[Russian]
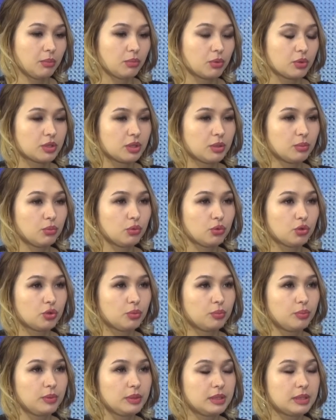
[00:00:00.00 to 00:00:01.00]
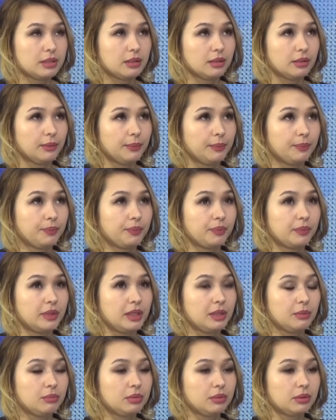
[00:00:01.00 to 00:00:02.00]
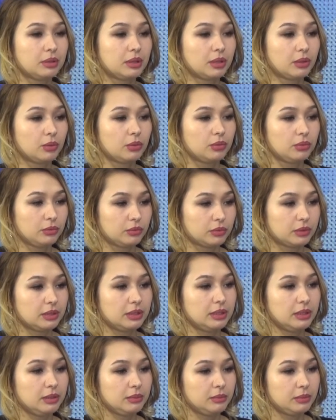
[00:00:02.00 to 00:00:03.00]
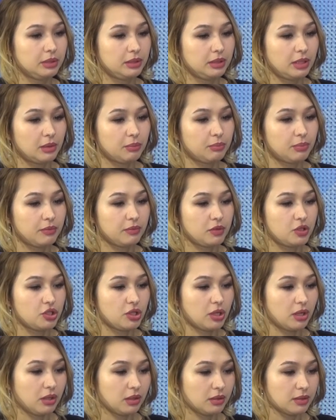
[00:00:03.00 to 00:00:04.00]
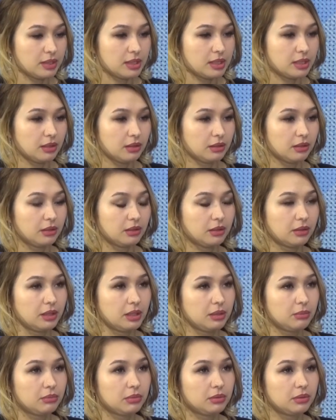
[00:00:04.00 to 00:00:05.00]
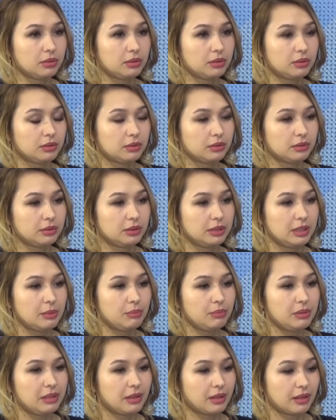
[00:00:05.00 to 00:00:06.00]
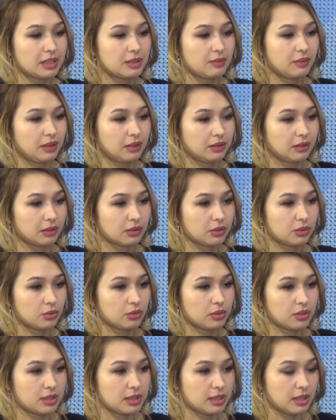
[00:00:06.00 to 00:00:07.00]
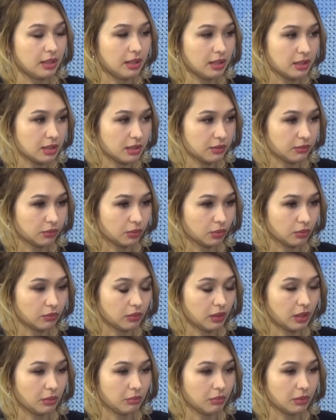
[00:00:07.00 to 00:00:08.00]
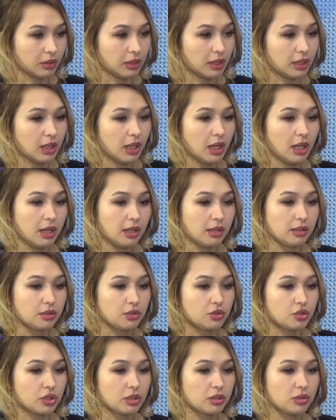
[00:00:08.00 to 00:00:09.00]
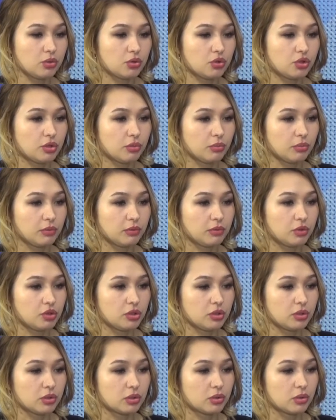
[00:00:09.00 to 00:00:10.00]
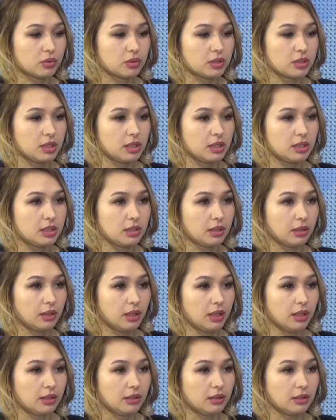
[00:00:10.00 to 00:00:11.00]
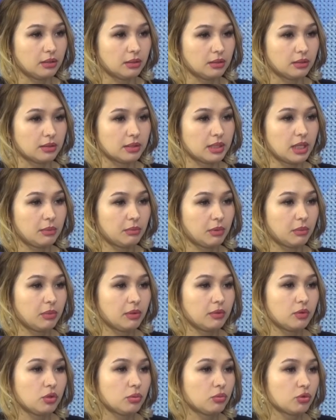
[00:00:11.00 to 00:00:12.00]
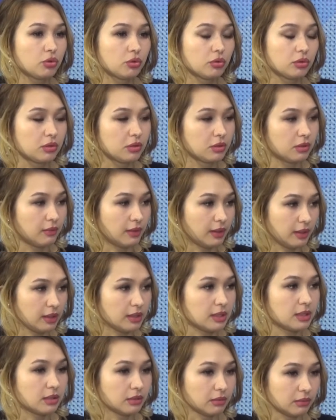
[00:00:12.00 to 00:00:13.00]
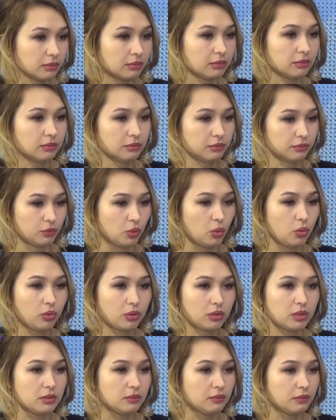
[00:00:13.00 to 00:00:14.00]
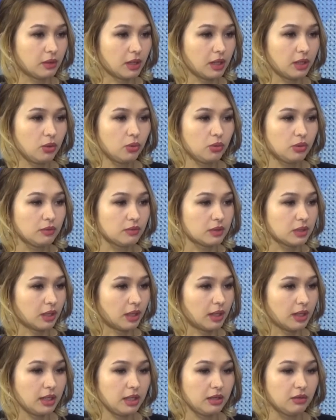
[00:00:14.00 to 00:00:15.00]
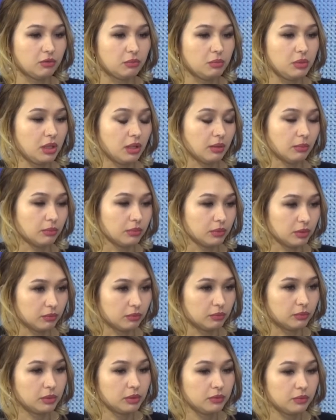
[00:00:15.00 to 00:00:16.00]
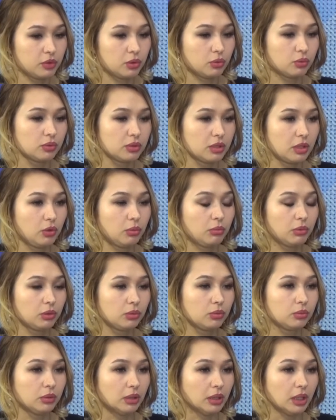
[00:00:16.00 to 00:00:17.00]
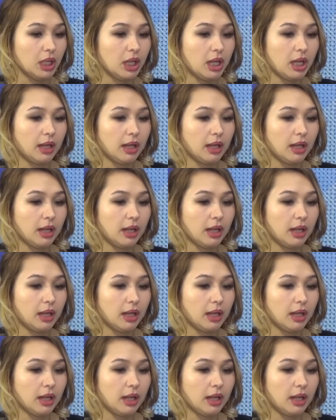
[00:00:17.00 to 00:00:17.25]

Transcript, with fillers: Просто, может быть, эм, не было так, ну вот не оповещалось это, не было, не были развиты так соцсети в то время, да. Сейчас уже мы через соцсети э, знаем обо всем, что творится в городе, в районе, в стране, в мире. Мы, мы все узнаем оттуда.